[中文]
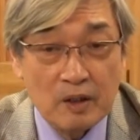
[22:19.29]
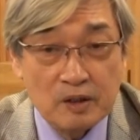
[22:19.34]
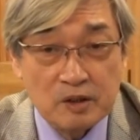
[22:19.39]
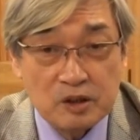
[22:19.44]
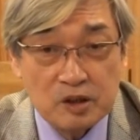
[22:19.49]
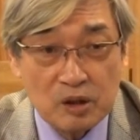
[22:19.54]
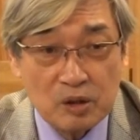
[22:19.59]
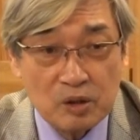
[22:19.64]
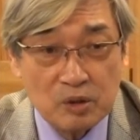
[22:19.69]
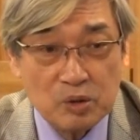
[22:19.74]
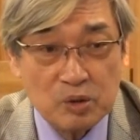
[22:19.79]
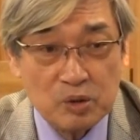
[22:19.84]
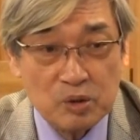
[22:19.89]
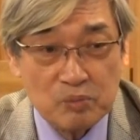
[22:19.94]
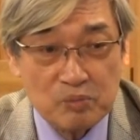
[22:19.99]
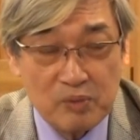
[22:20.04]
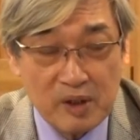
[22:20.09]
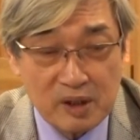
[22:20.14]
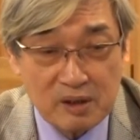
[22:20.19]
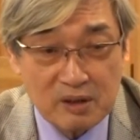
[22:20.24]
周瑜
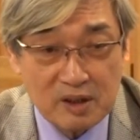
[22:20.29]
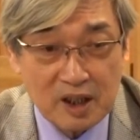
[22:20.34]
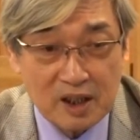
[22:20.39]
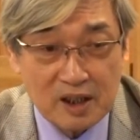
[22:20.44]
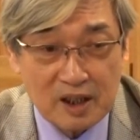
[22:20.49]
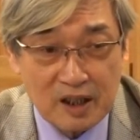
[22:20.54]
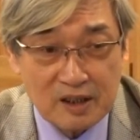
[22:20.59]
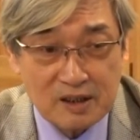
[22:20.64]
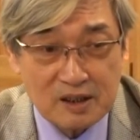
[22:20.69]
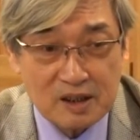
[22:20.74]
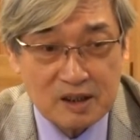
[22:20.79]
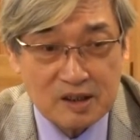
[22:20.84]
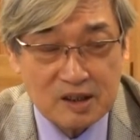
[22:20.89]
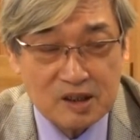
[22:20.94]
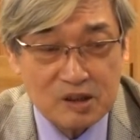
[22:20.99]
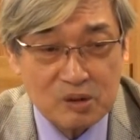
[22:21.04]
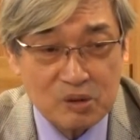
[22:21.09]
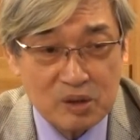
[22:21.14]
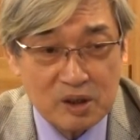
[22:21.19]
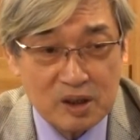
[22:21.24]
没有给他这个
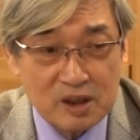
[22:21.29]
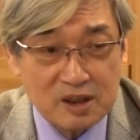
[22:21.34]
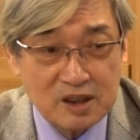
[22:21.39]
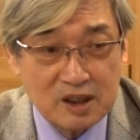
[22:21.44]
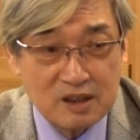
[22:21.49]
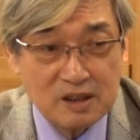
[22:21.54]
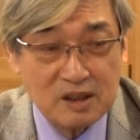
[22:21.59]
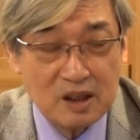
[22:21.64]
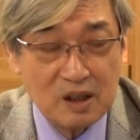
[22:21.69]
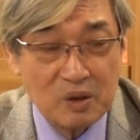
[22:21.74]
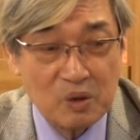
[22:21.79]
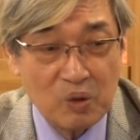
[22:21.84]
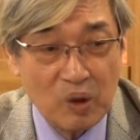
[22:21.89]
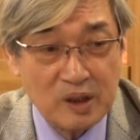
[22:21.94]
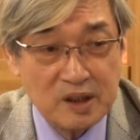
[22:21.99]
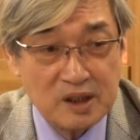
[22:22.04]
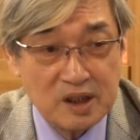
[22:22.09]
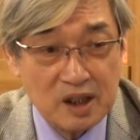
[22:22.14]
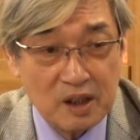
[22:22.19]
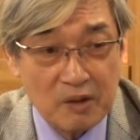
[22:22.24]
机会的真正
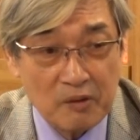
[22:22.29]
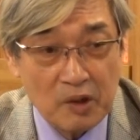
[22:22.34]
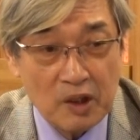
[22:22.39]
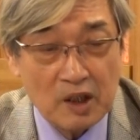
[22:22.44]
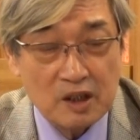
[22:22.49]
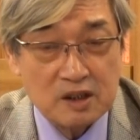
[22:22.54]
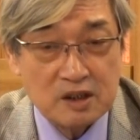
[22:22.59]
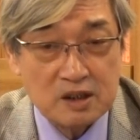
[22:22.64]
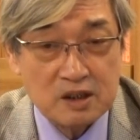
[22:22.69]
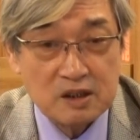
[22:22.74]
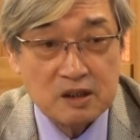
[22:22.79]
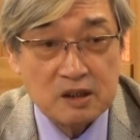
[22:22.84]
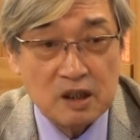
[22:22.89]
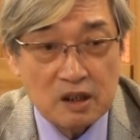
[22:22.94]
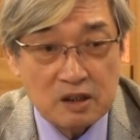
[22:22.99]
关键是，